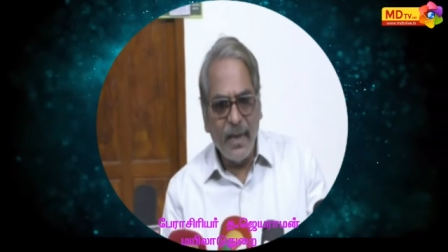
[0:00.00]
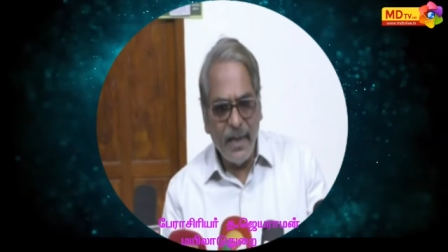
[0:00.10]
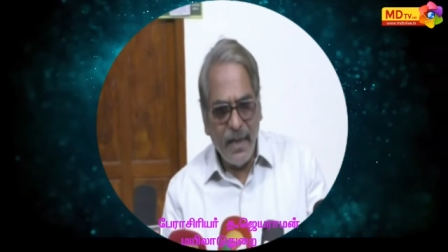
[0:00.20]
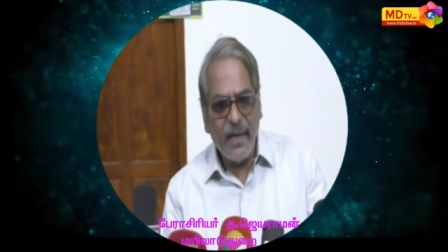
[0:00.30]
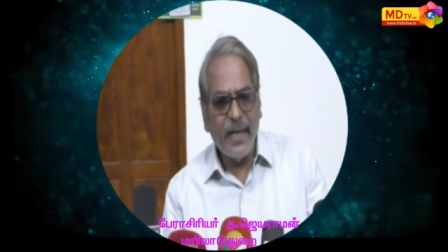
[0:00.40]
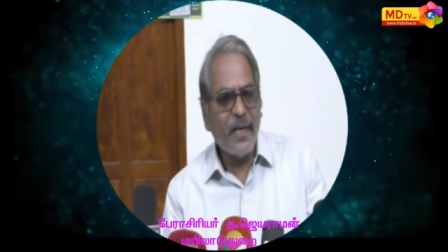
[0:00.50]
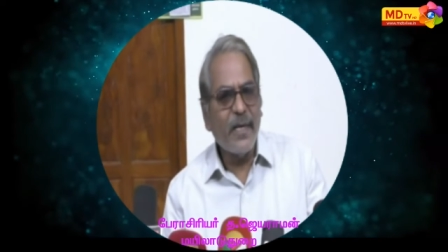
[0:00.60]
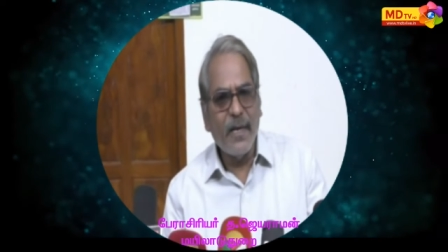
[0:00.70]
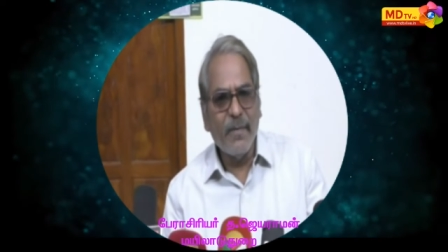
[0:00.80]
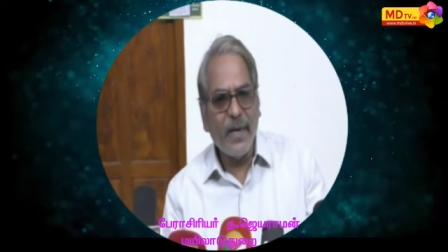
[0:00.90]
தனியார்
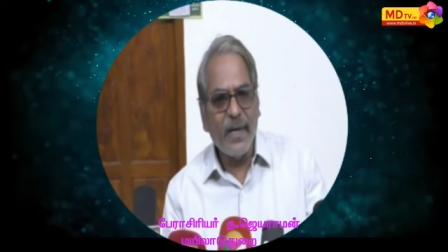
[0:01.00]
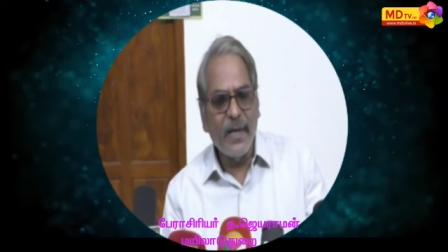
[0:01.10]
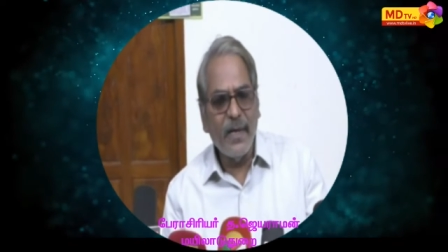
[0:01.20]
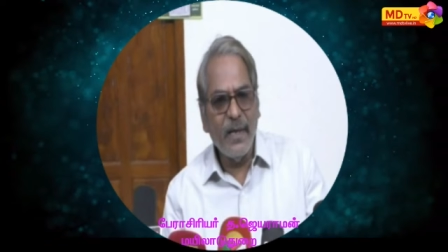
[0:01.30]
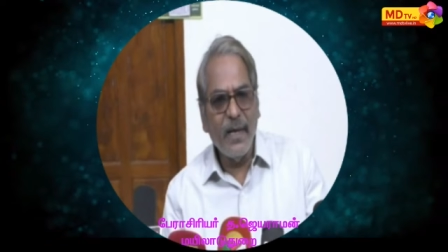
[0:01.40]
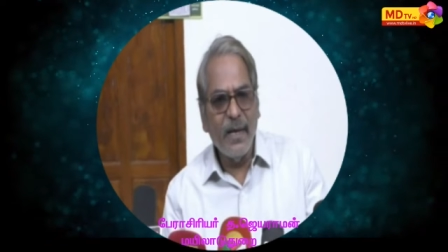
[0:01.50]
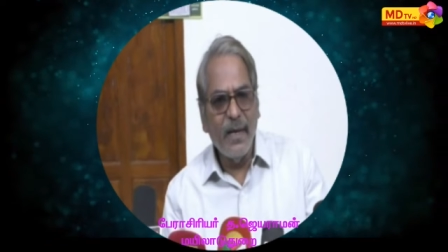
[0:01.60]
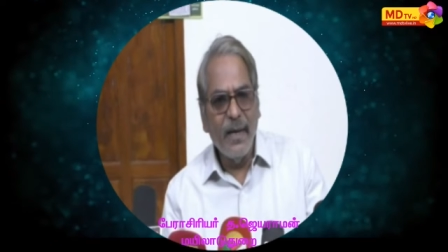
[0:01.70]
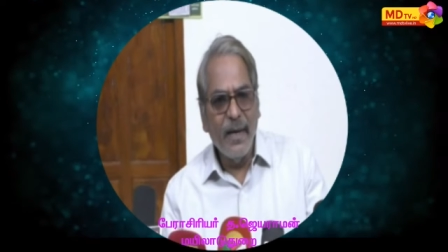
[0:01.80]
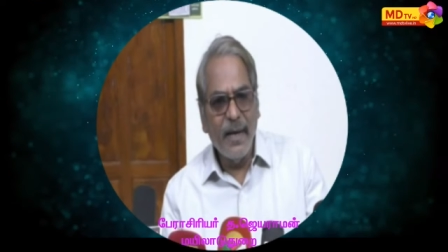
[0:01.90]
இறங்கிய பிறகு
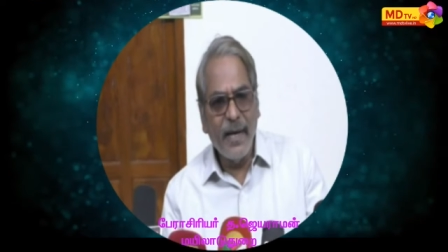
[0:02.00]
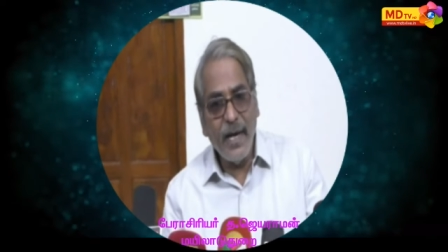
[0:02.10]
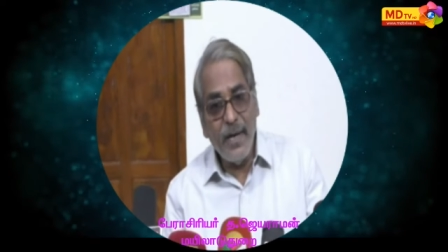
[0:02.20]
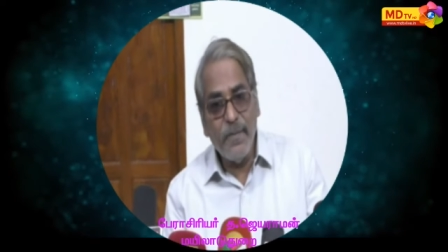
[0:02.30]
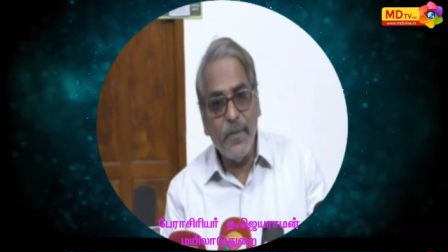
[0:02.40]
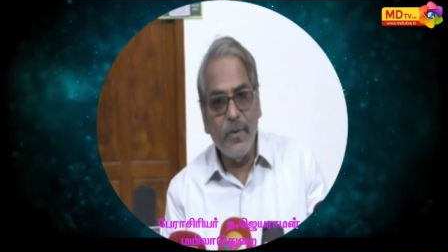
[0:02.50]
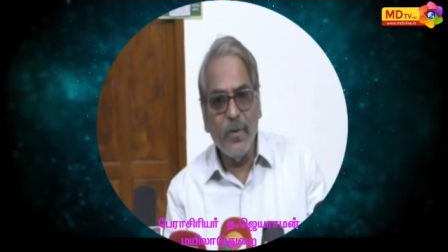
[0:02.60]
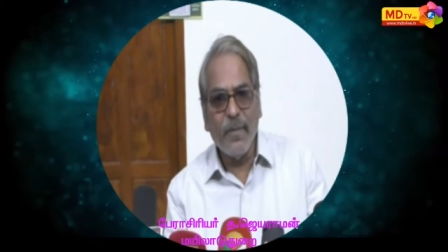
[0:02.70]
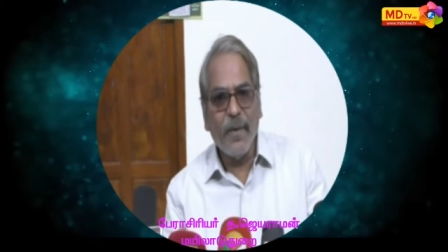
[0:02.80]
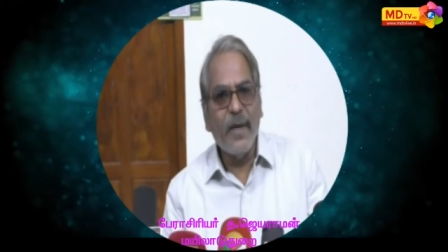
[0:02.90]
ஹெல்ப்னு
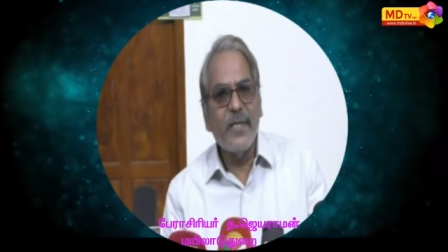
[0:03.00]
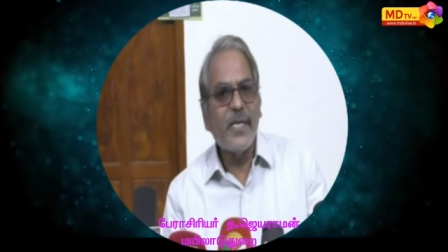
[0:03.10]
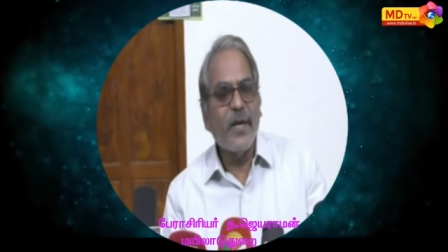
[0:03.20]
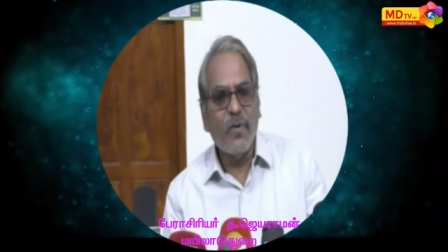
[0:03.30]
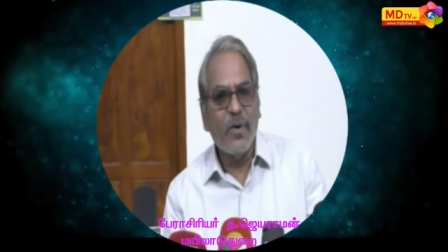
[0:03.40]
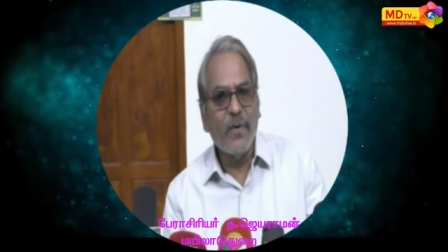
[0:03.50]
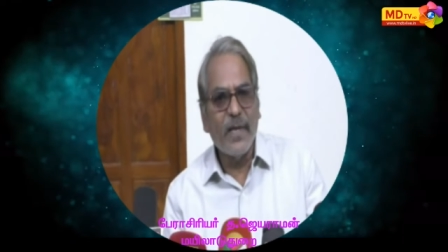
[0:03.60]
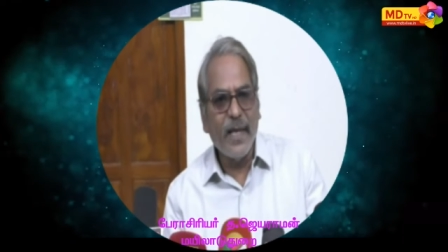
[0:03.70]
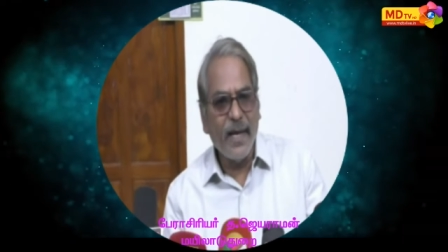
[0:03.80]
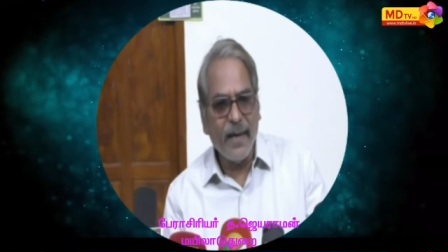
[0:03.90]
ஒரு பாலிசியை கொண்டு
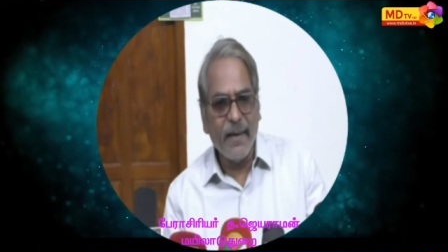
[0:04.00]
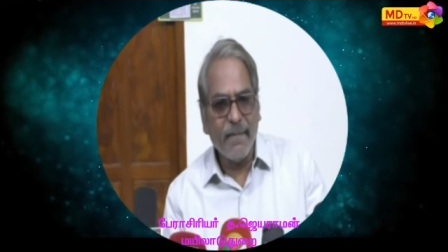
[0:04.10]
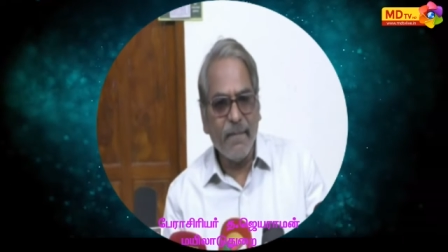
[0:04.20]
வந்தாங்க